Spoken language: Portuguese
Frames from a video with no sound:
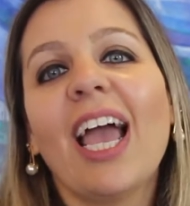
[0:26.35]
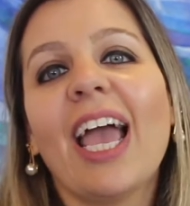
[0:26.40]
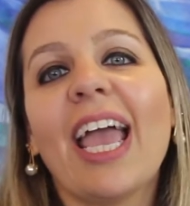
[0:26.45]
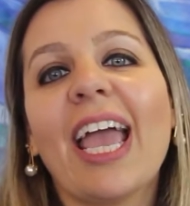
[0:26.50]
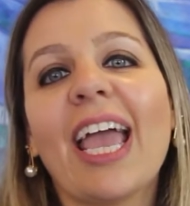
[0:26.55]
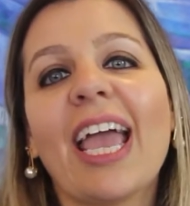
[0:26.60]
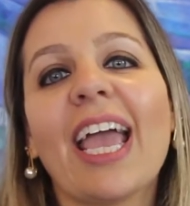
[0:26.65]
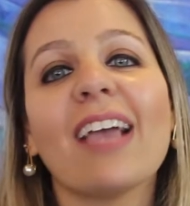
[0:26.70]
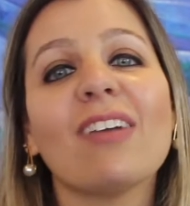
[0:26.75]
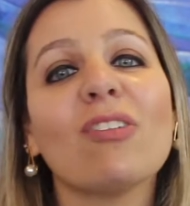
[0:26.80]

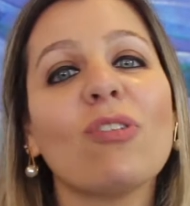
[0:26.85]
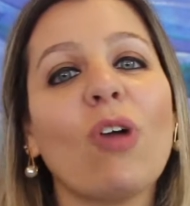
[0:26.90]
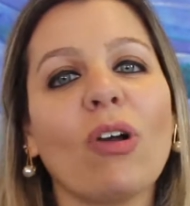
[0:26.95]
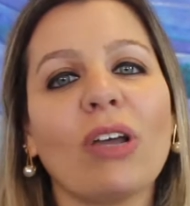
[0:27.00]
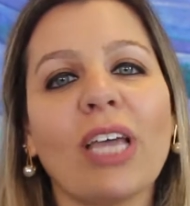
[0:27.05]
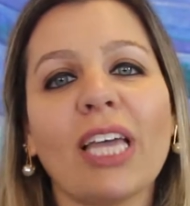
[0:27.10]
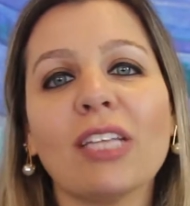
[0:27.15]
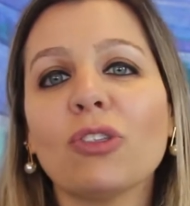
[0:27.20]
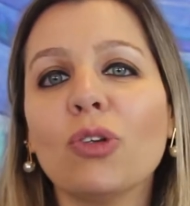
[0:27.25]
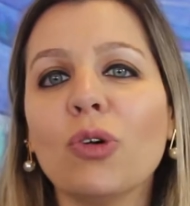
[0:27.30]
É,
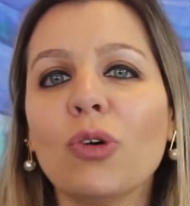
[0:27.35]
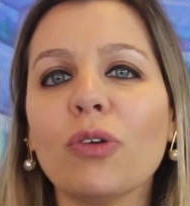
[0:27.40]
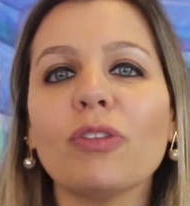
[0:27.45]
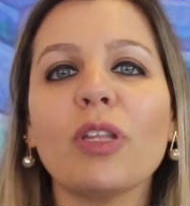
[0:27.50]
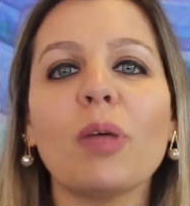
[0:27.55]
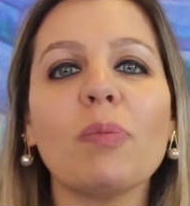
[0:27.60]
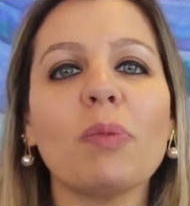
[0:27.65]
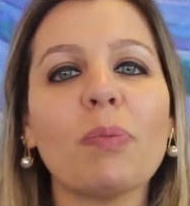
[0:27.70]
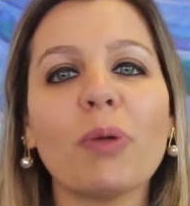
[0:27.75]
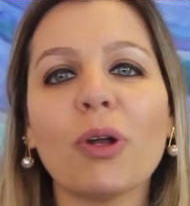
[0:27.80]
qualquer
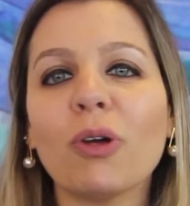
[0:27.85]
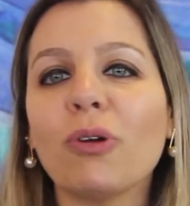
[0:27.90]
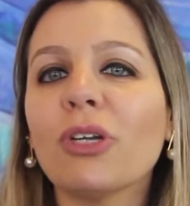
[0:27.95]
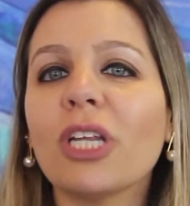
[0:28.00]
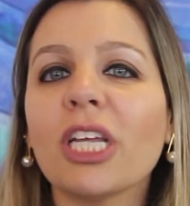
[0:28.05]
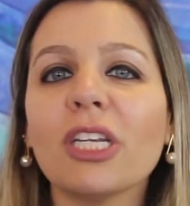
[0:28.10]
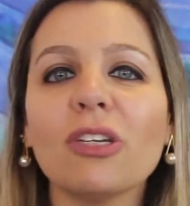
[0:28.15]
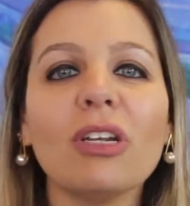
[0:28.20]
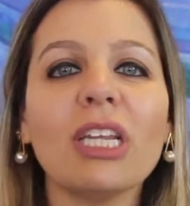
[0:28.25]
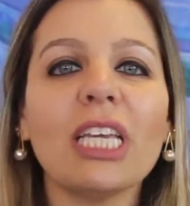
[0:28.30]
dúvida, me
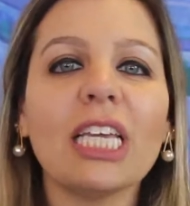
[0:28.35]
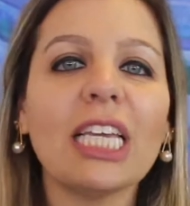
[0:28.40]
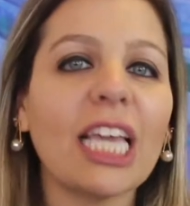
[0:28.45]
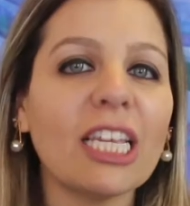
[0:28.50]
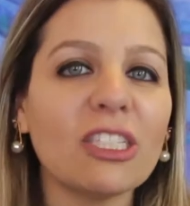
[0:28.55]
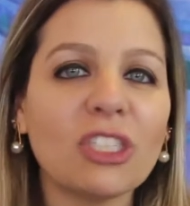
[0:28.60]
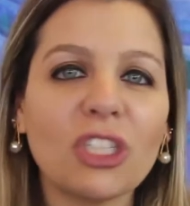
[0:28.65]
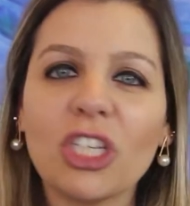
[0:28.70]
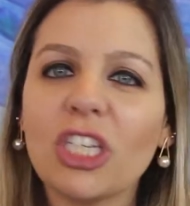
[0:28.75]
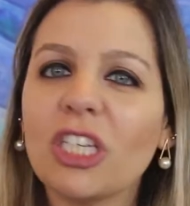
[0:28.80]
procurem no
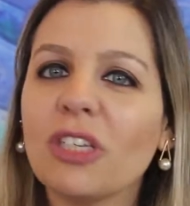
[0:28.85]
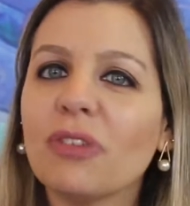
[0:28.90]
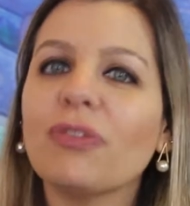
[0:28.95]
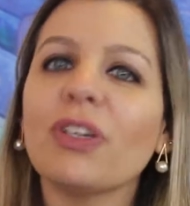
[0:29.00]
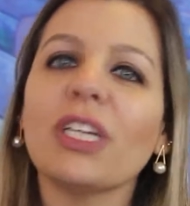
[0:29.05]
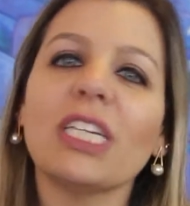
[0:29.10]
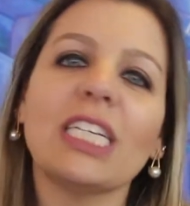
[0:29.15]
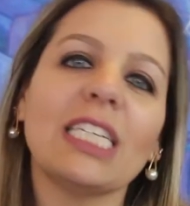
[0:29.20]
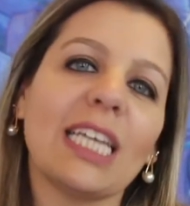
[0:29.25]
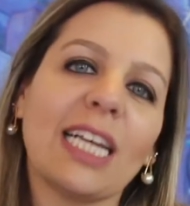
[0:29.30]
LinkedIn,
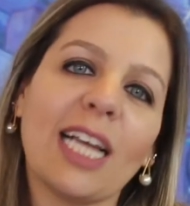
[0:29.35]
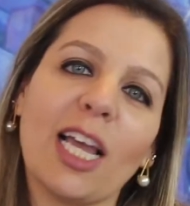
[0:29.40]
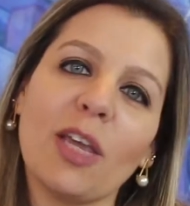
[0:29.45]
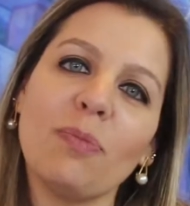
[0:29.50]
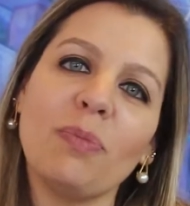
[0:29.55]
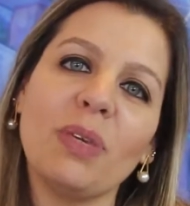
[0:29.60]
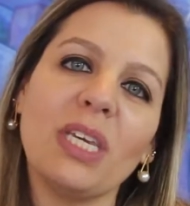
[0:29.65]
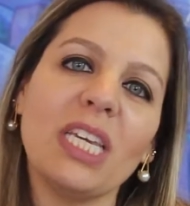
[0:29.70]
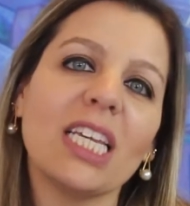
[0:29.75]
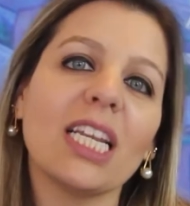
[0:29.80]
Fernanda
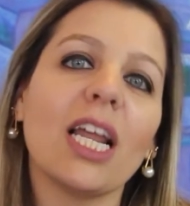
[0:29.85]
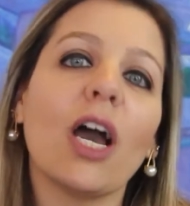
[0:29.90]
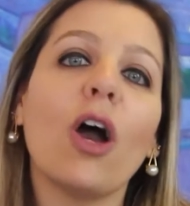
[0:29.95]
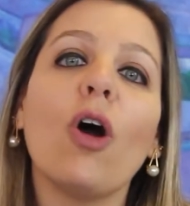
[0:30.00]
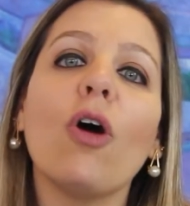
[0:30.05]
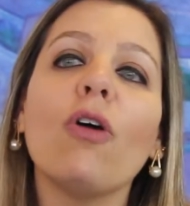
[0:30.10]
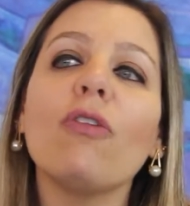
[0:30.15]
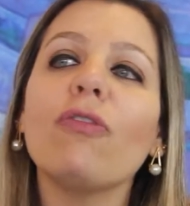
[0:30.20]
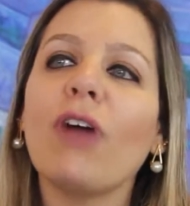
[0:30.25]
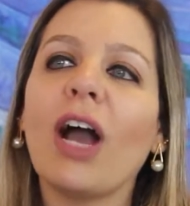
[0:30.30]
Gaibina,
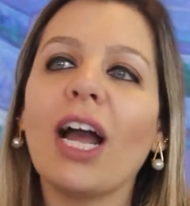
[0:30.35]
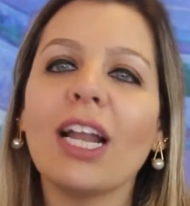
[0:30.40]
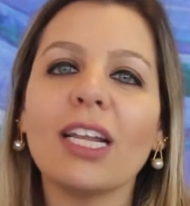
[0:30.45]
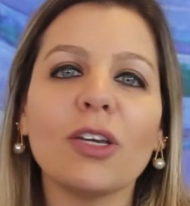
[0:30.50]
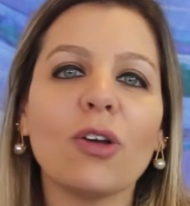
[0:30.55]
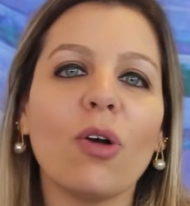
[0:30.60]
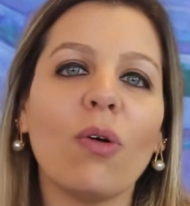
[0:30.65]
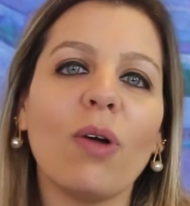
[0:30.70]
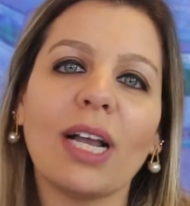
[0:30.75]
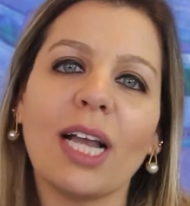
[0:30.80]
ou
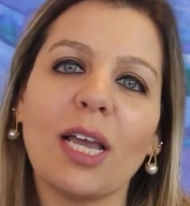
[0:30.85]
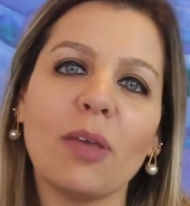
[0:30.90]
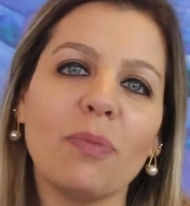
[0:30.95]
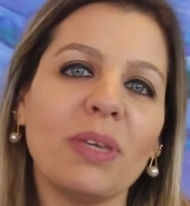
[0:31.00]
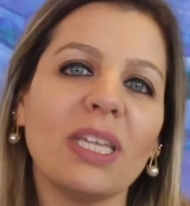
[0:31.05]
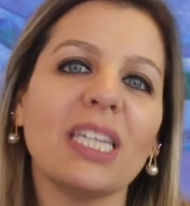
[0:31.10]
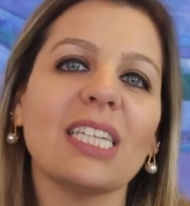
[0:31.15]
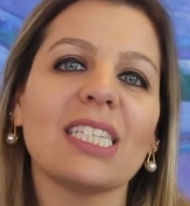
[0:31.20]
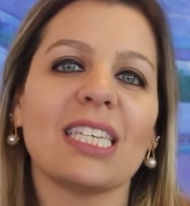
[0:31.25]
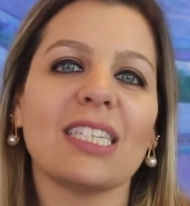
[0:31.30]
fale com a
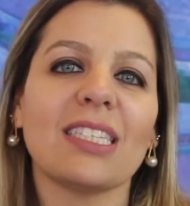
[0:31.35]
Gaibinas